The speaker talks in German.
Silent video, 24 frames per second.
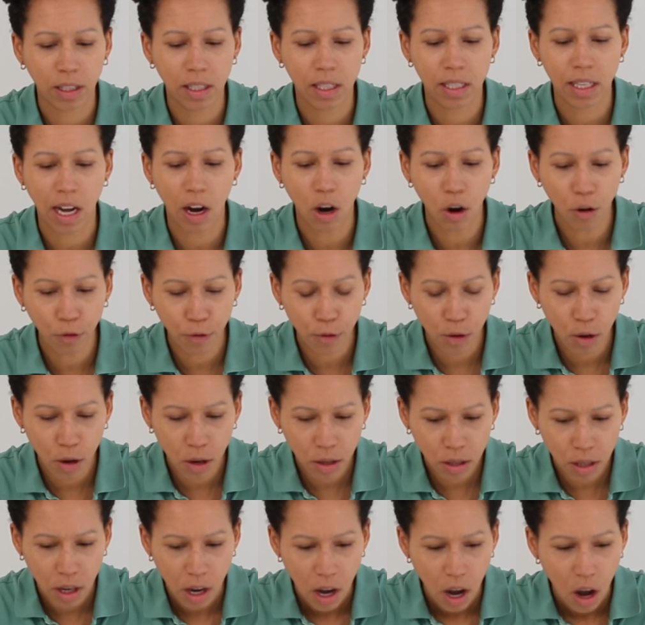dass es
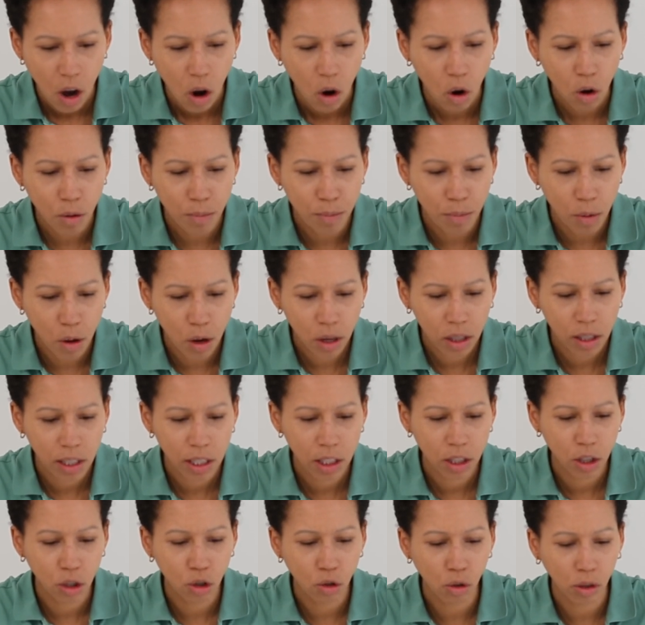aufhört und
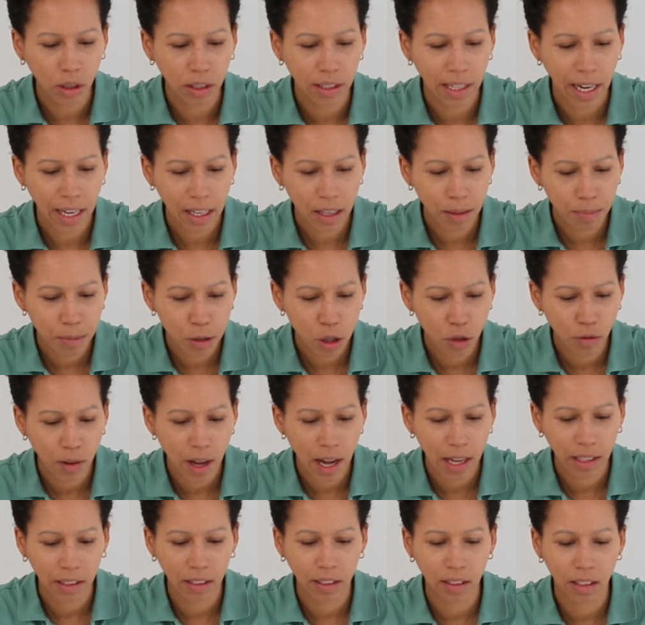möglichst die
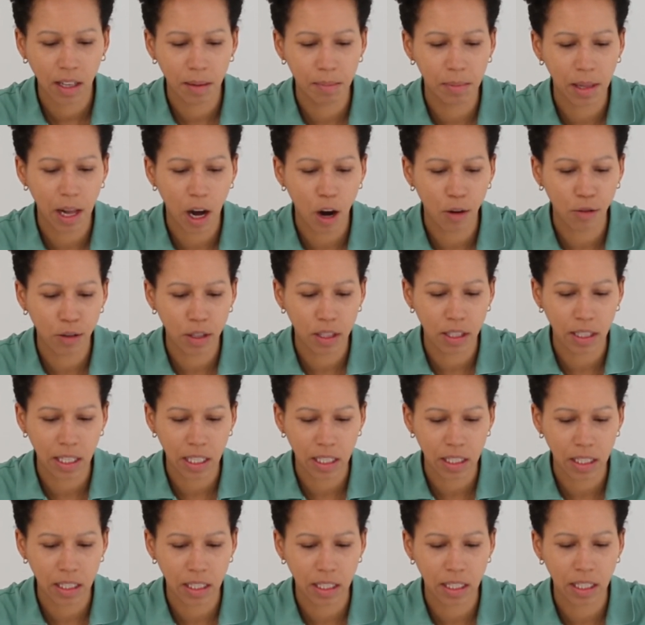Schulter-Nackenbeschwerden im Laufe des
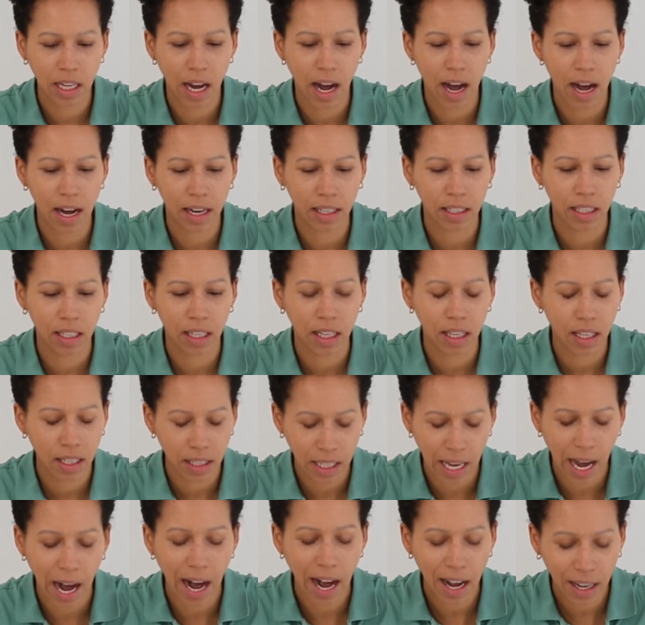nächsten Tage,
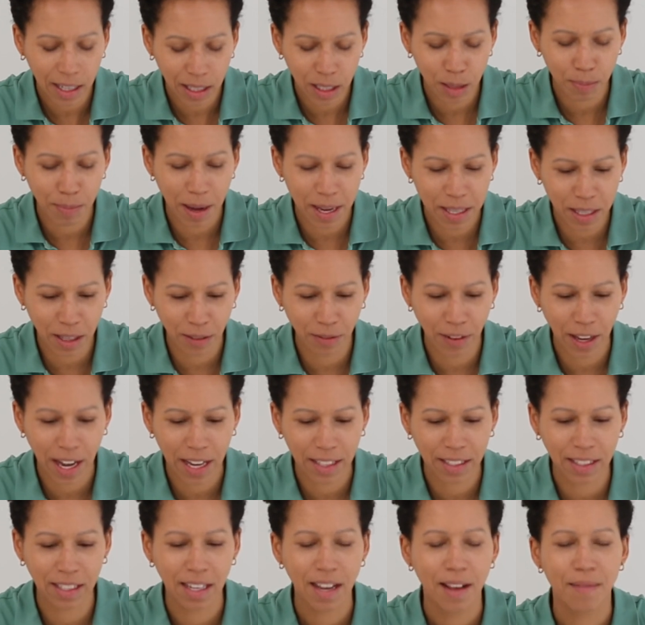Jahres besser
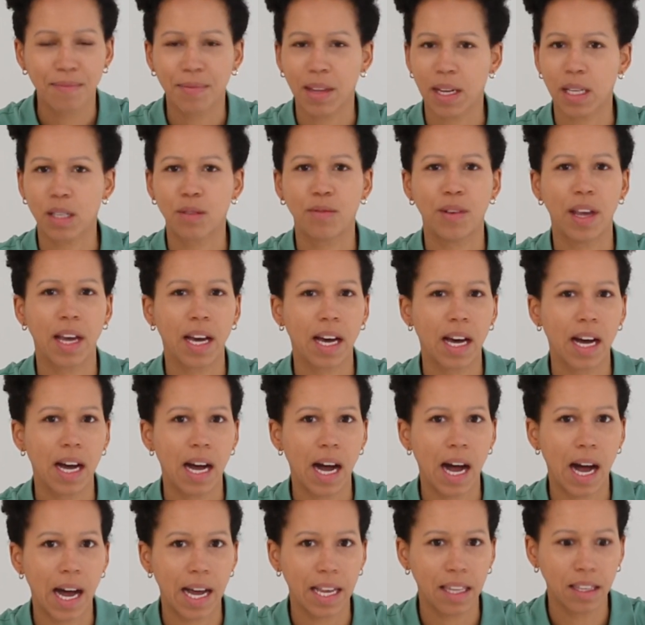werden. Das
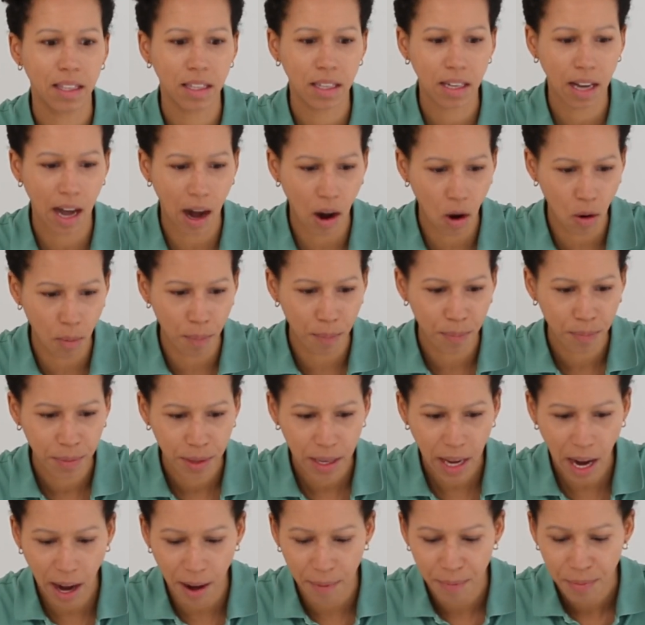wäre ein Traum.
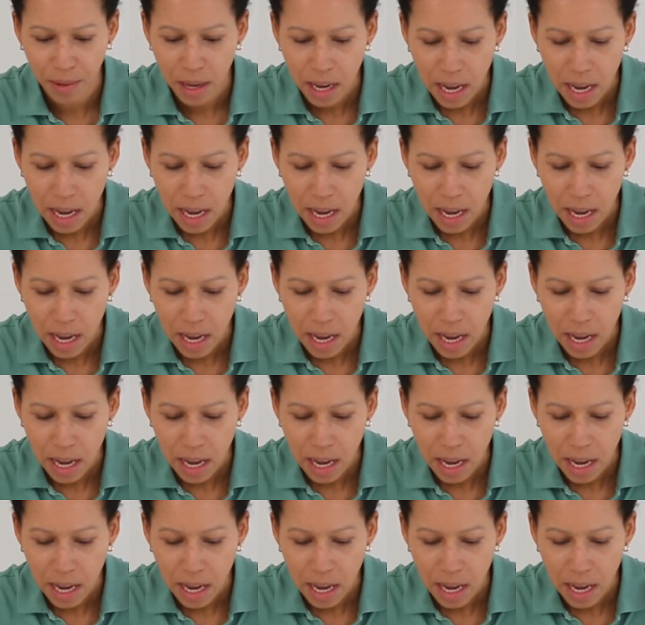Ja,